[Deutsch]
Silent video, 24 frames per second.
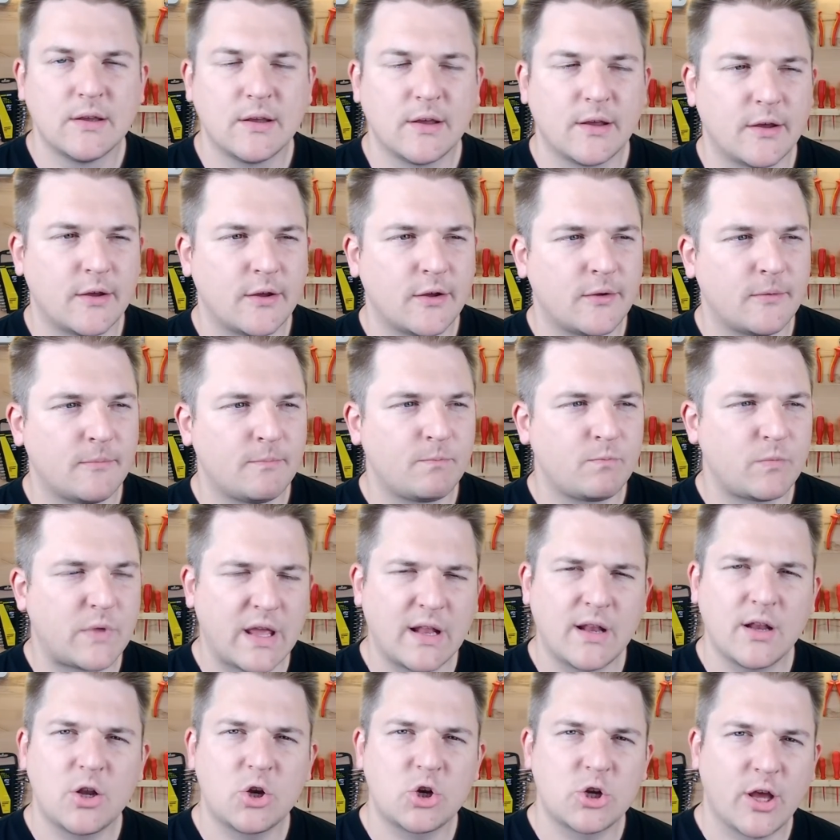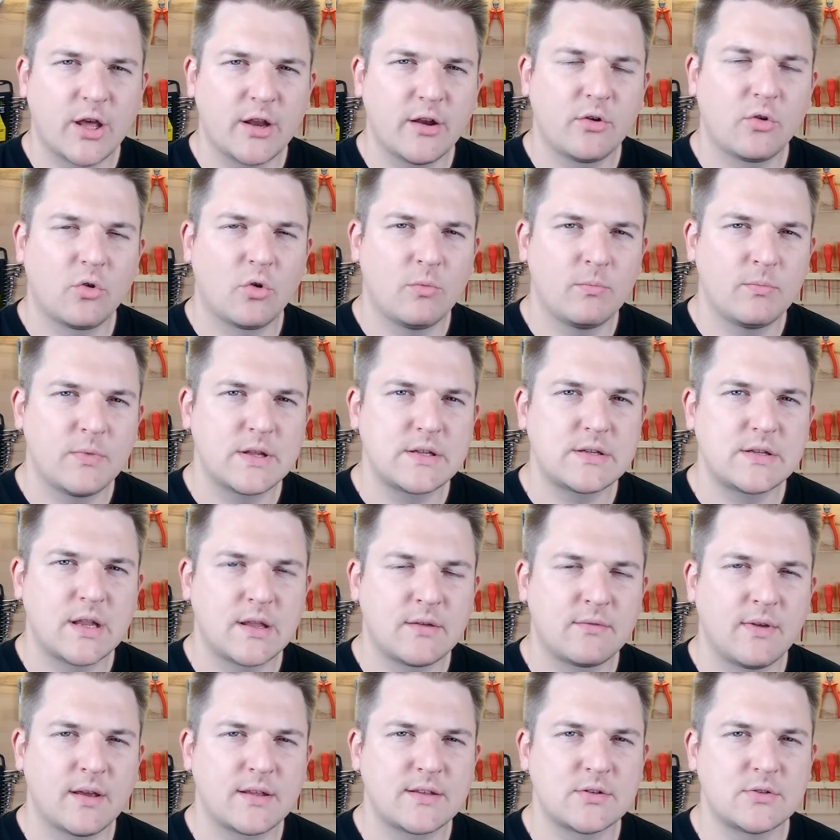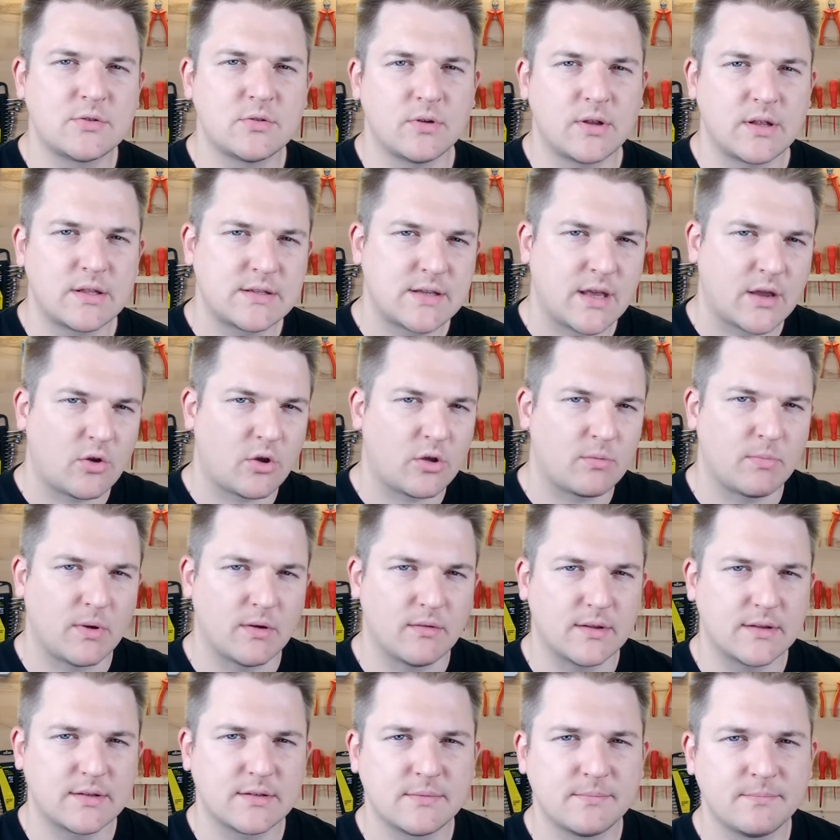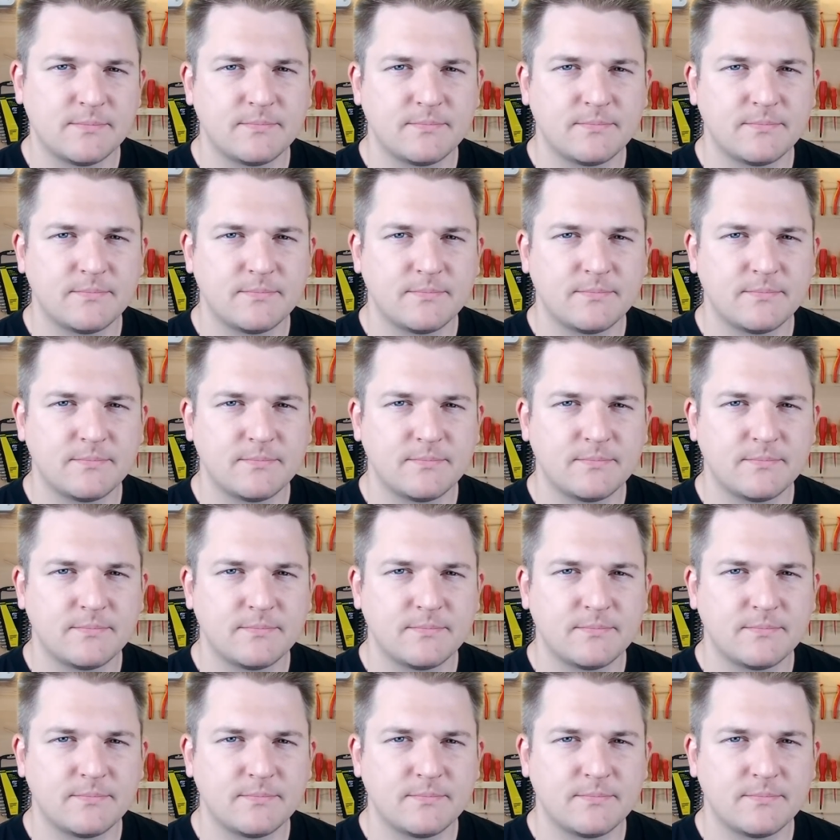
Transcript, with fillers: Ähm, eigentlich schade drum, das Ding wegzutun. Ich zeige euch mal was.